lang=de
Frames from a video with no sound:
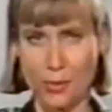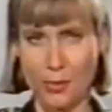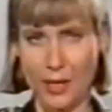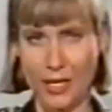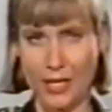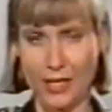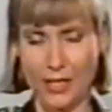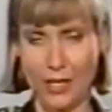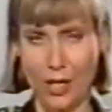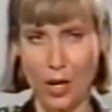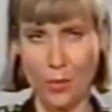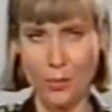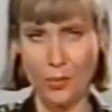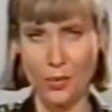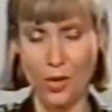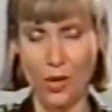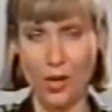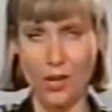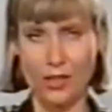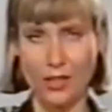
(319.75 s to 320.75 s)
spielen die
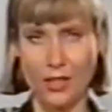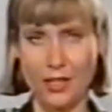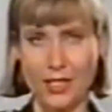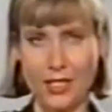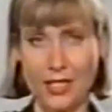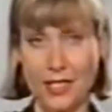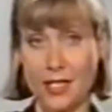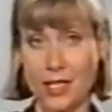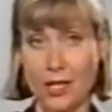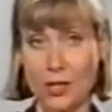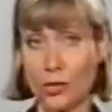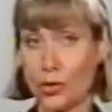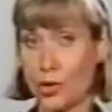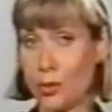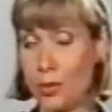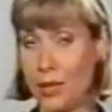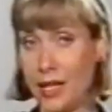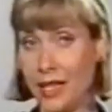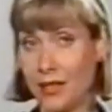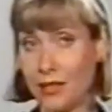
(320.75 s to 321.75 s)
Hauptrollen in dieser
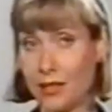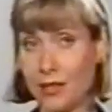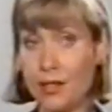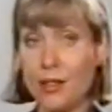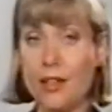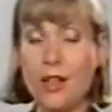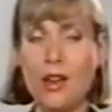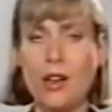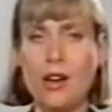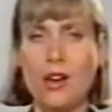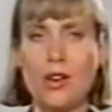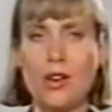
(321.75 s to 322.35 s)
turbulenten,